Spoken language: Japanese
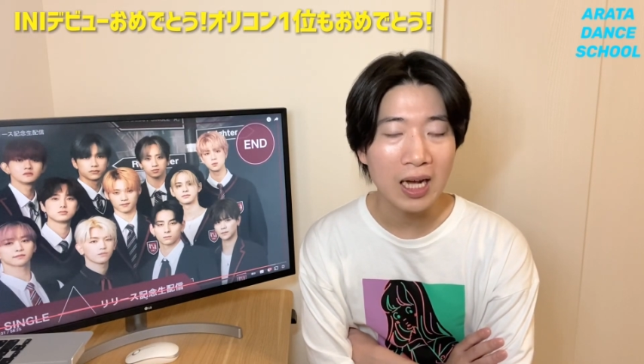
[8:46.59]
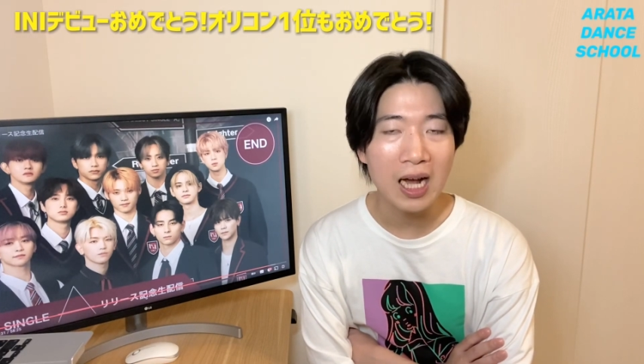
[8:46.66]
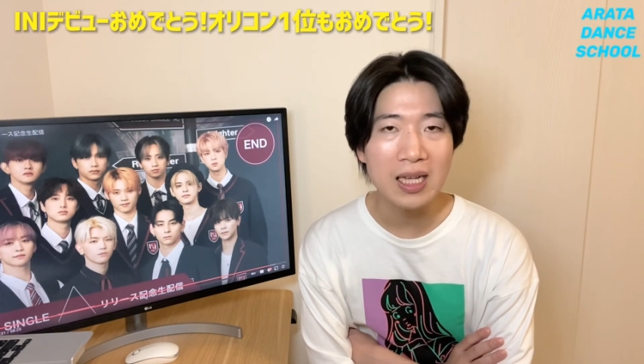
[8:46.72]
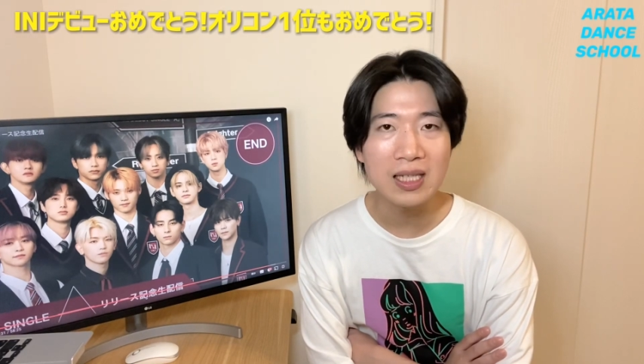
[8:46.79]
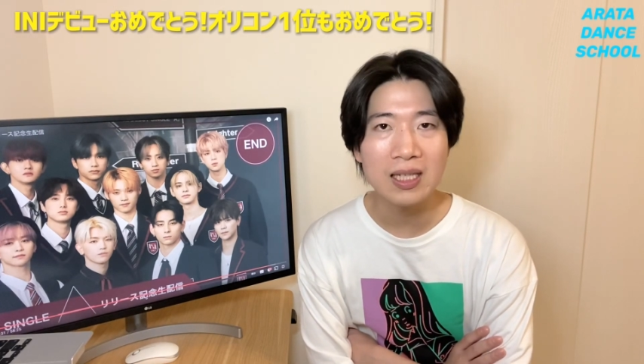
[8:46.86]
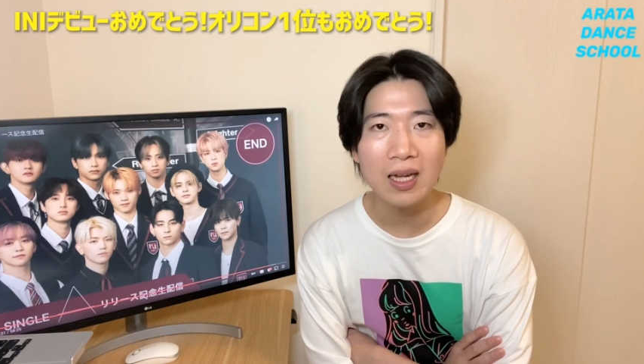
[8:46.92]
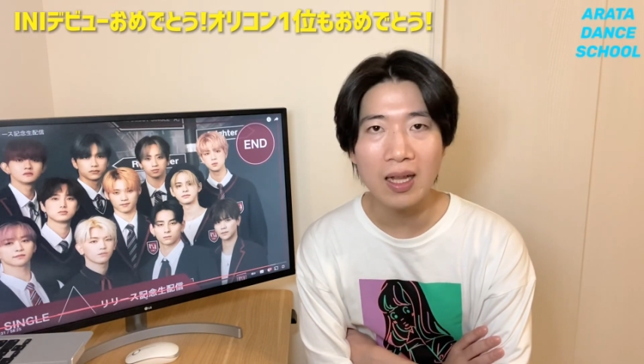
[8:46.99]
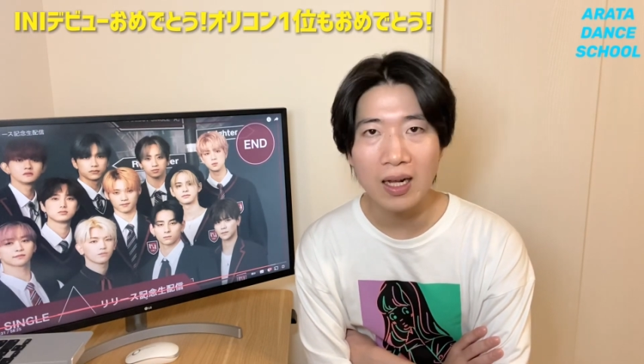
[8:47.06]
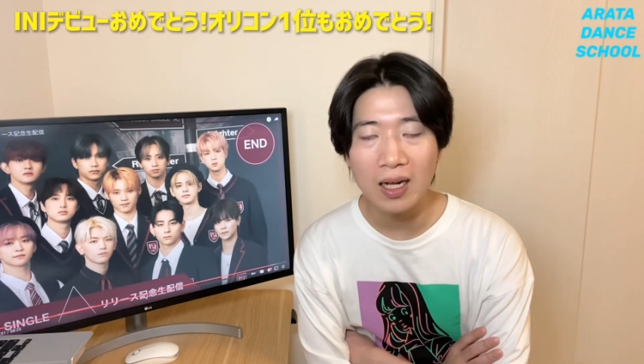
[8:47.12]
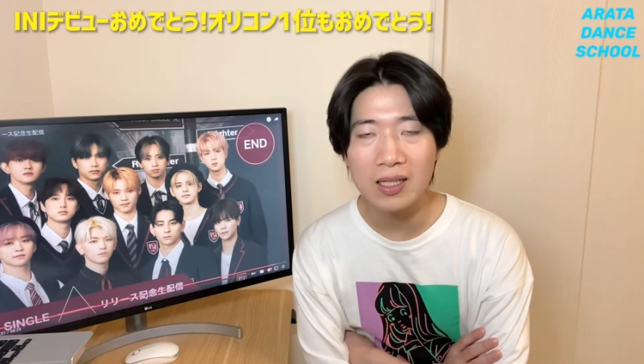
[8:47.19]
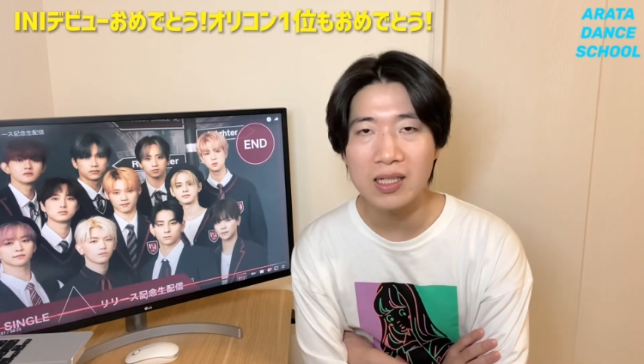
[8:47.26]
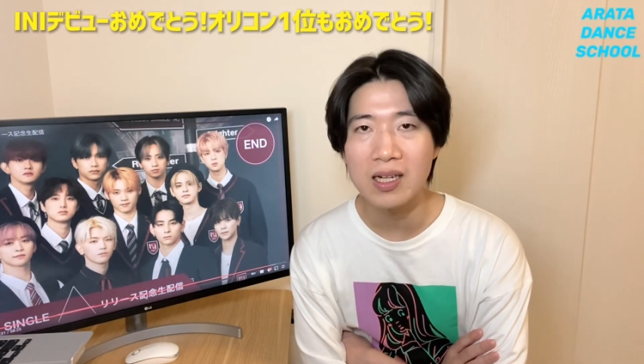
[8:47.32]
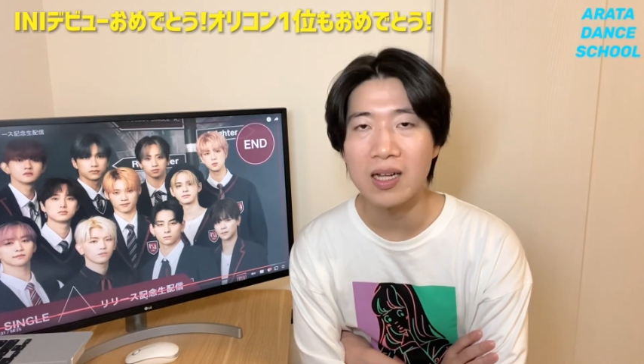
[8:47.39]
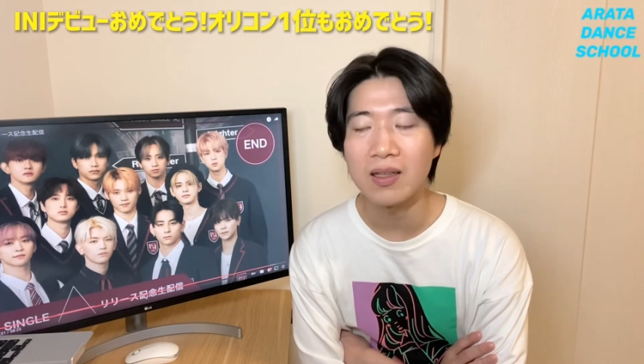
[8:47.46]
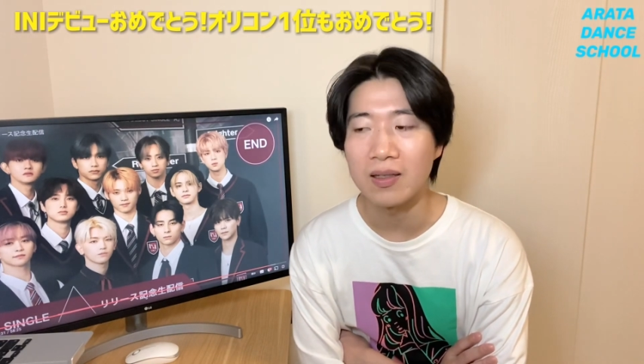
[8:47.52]
観されが
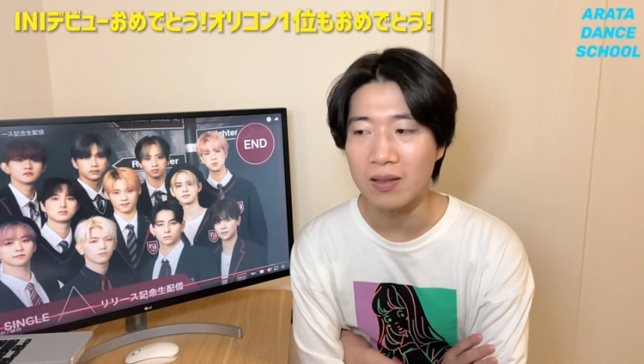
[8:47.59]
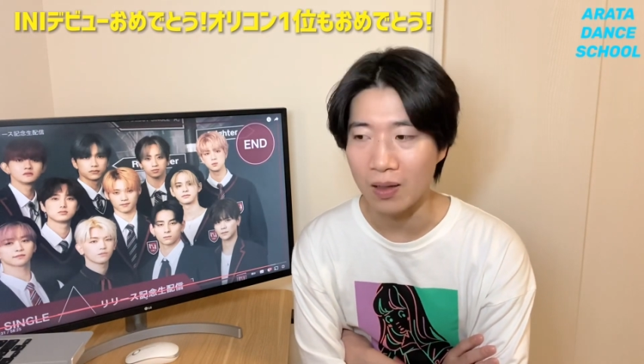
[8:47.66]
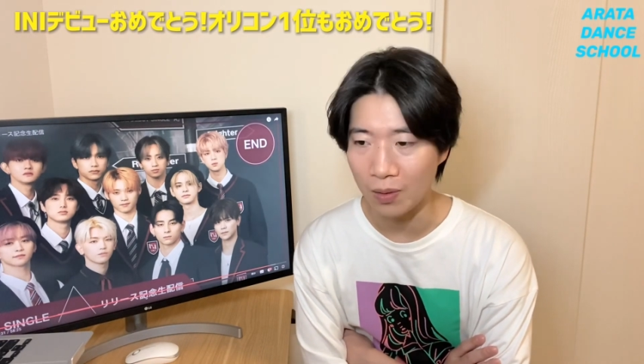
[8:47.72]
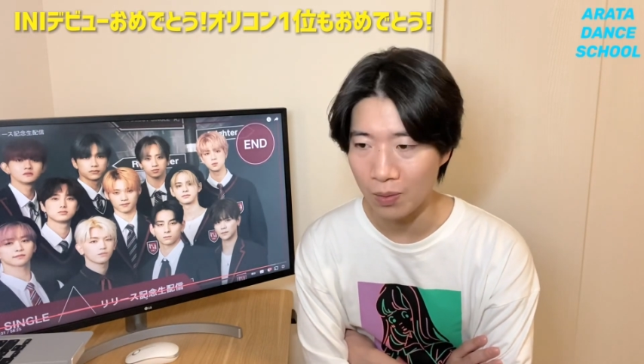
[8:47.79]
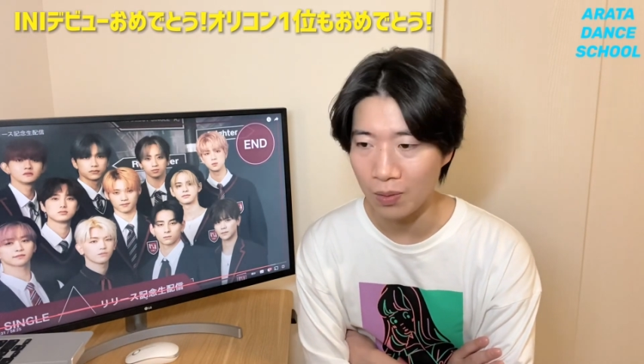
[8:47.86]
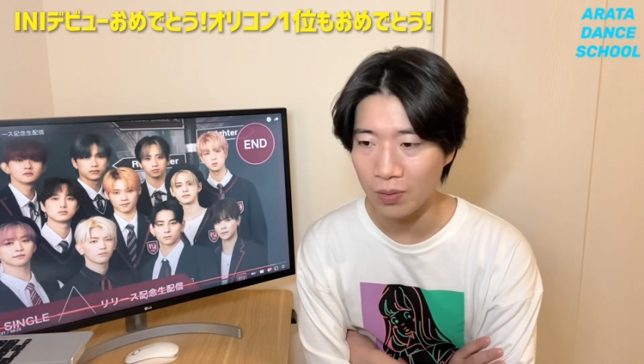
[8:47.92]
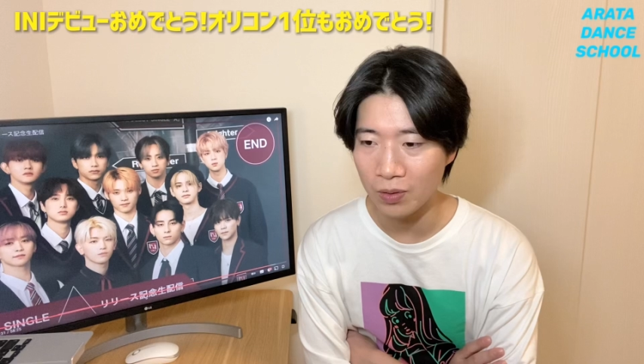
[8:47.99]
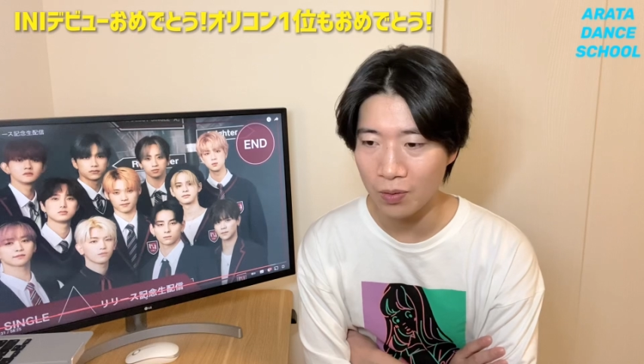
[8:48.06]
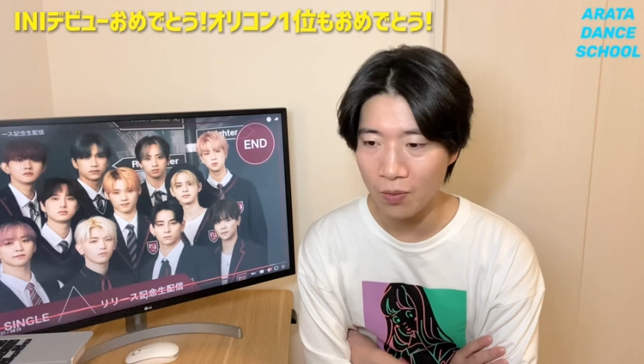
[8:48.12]
ちなんですけど、